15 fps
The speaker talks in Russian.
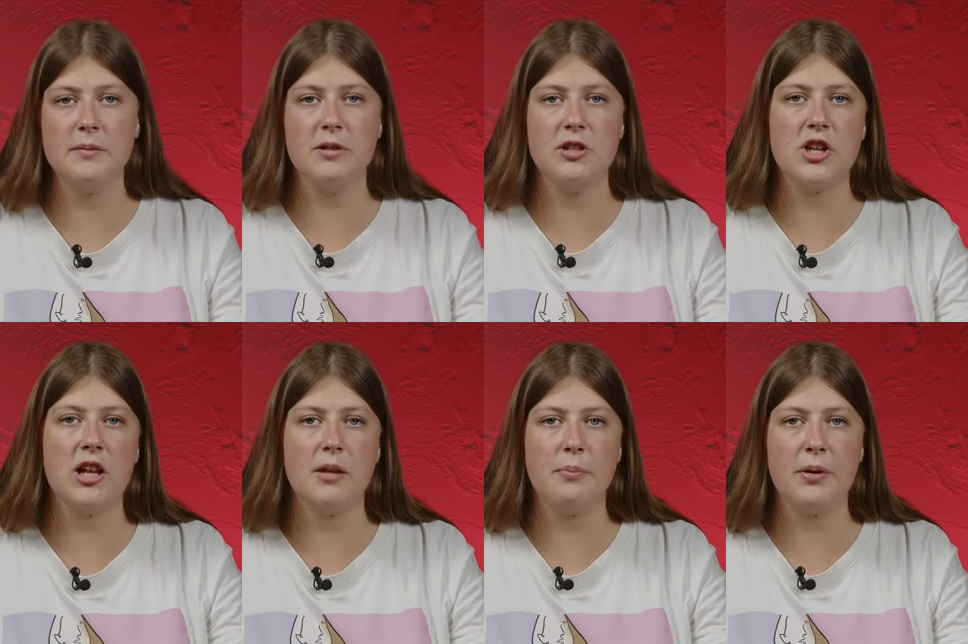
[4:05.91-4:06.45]

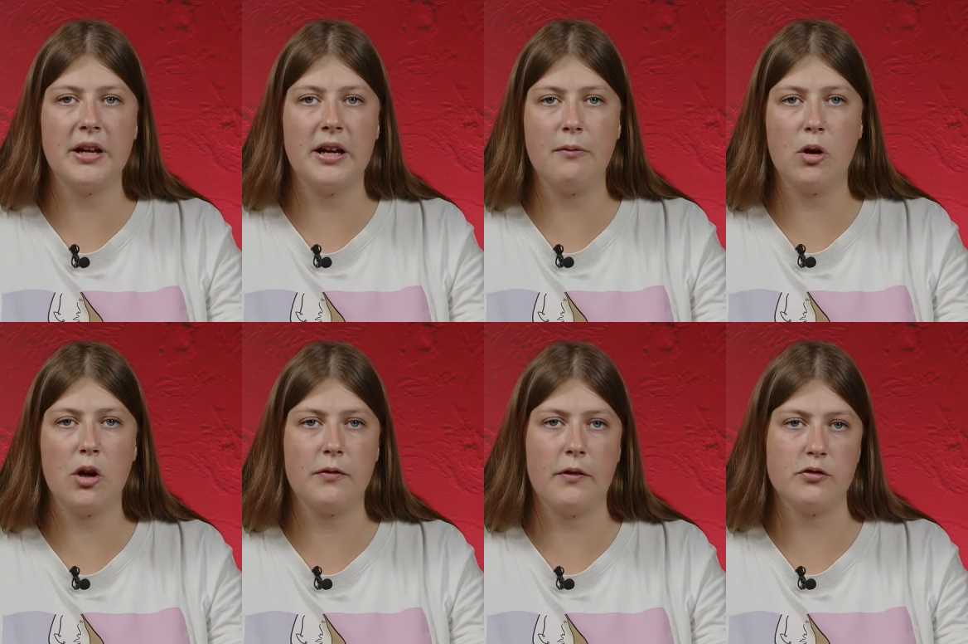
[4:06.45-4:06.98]
начало
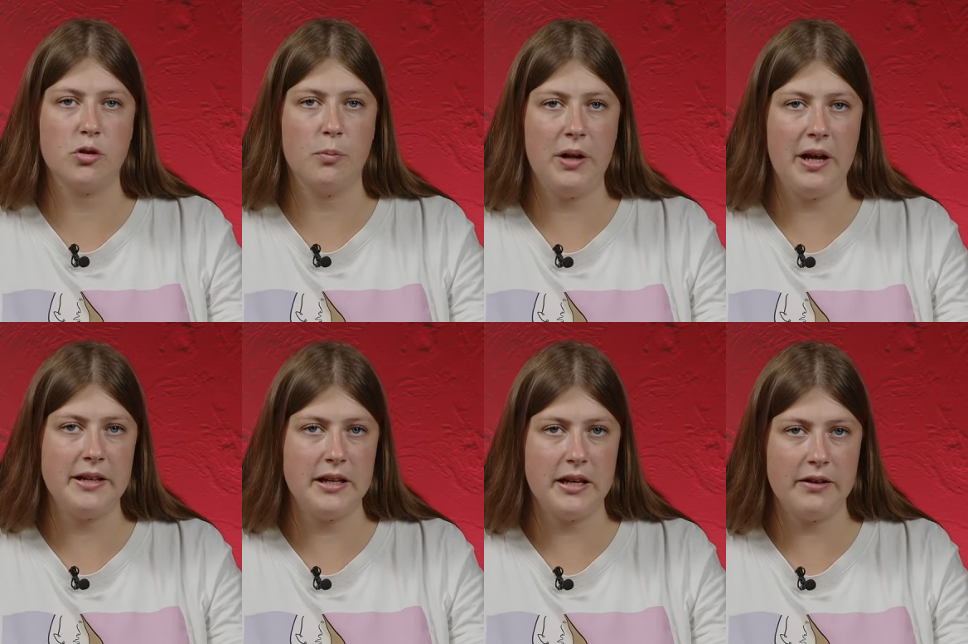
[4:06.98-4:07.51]
переговоров о
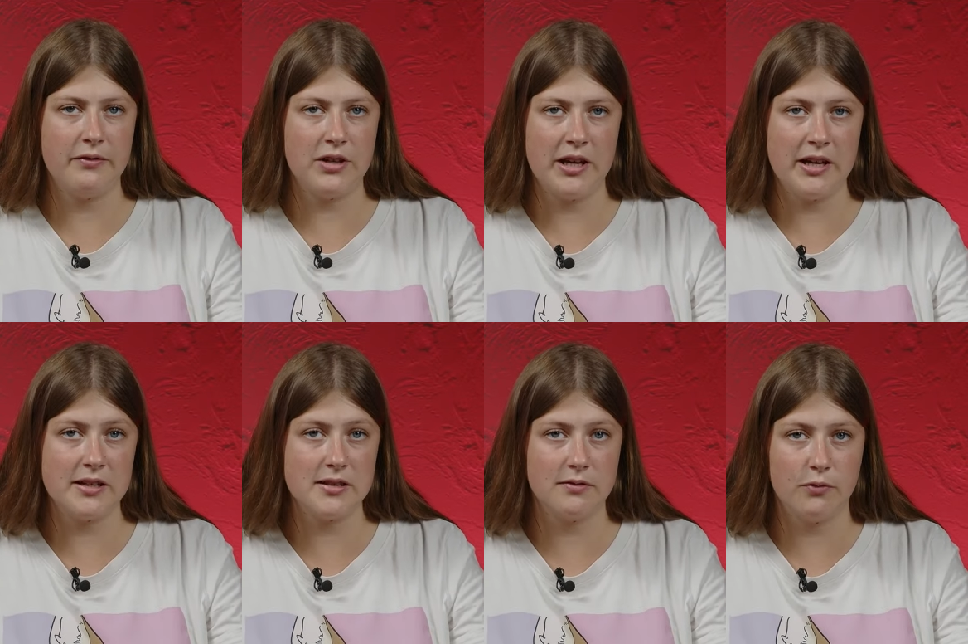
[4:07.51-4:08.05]
вступлении в
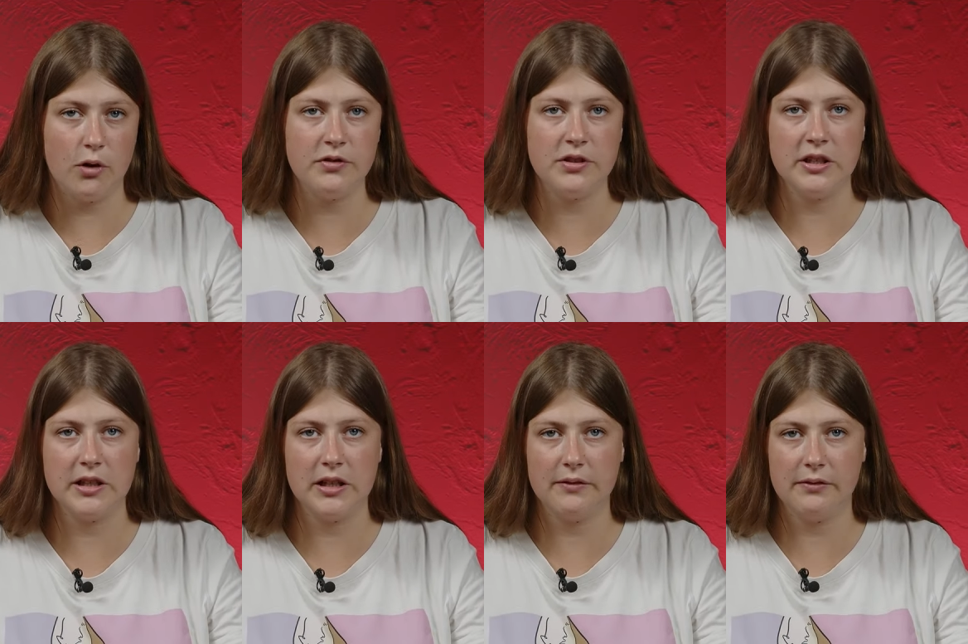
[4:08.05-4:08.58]
ЕС
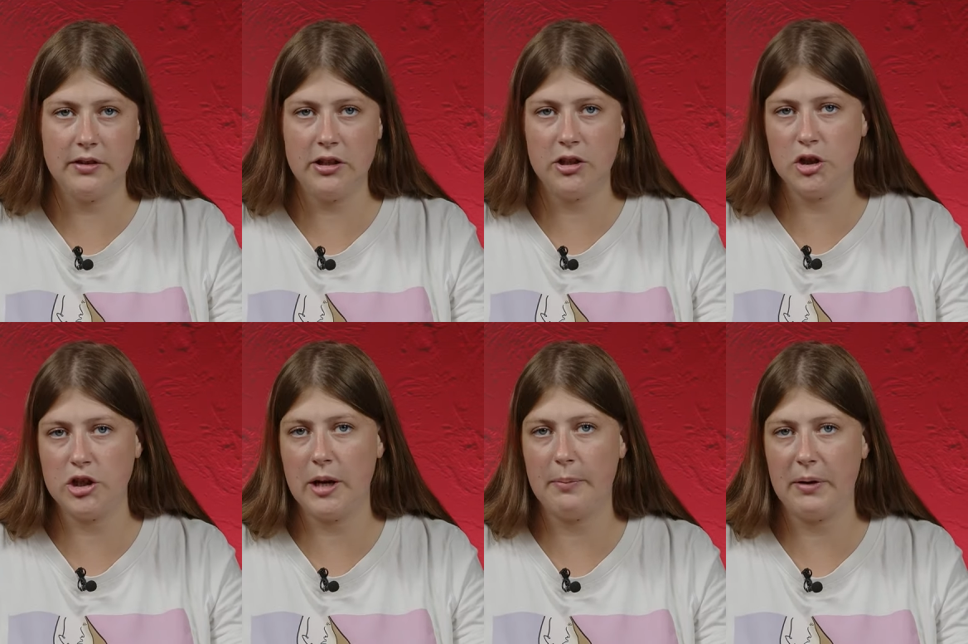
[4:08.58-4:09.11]
вовсе не говорит
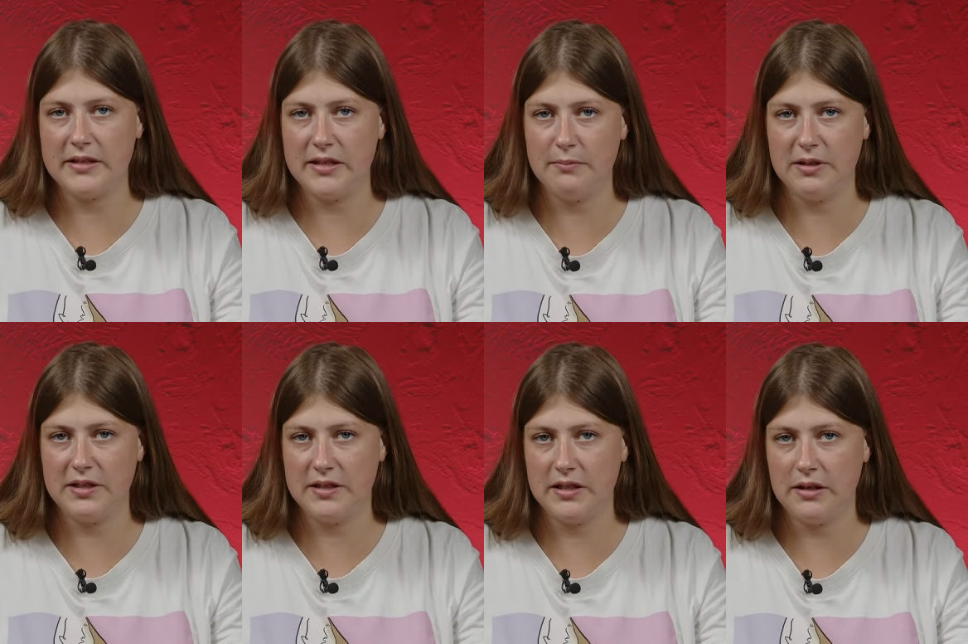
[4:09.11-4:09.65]
о
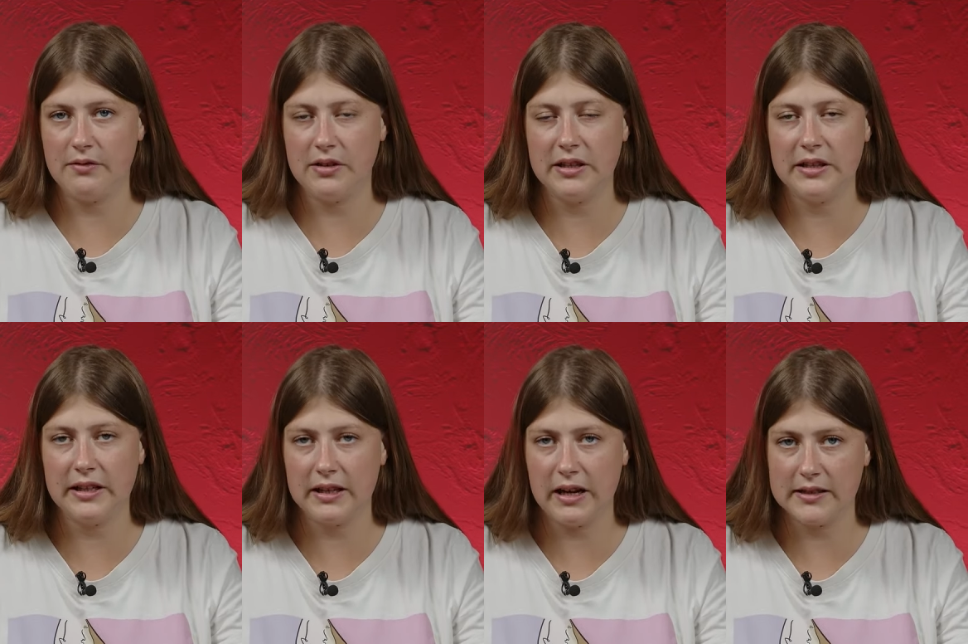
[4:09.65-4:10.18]
необратимости
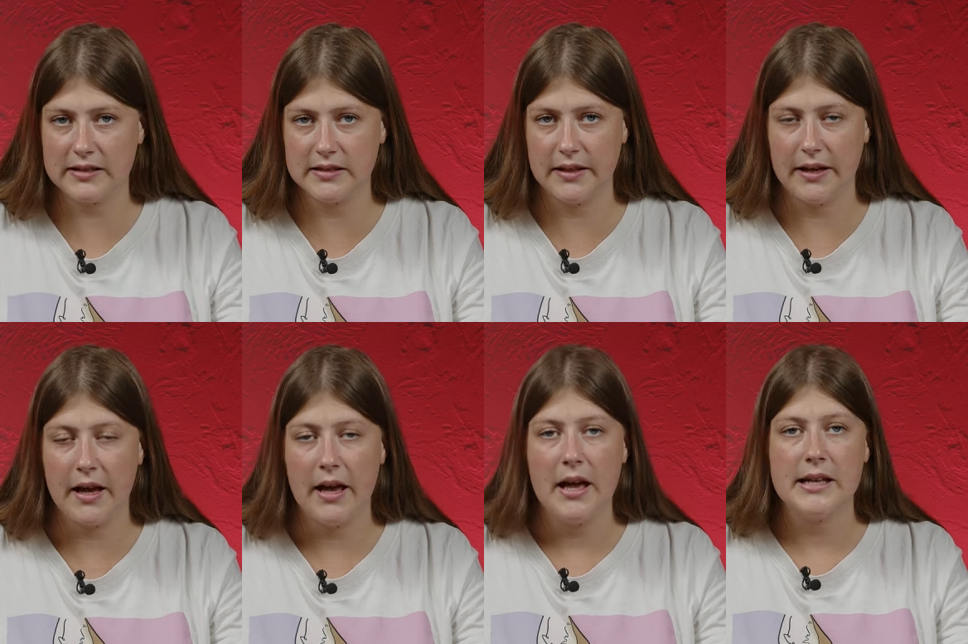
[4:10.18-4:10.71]

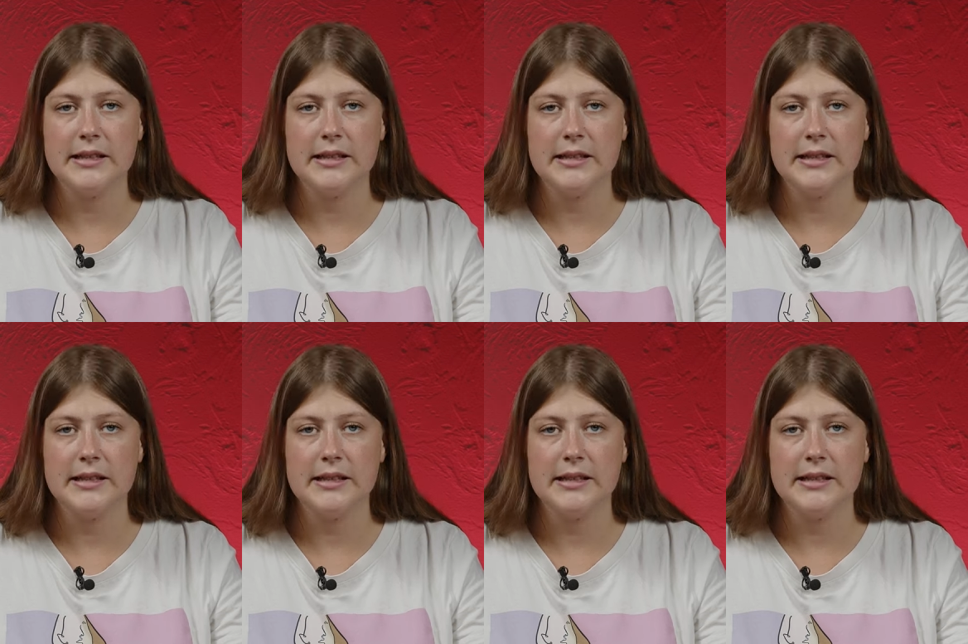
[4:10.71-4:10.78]
евроинтеграции.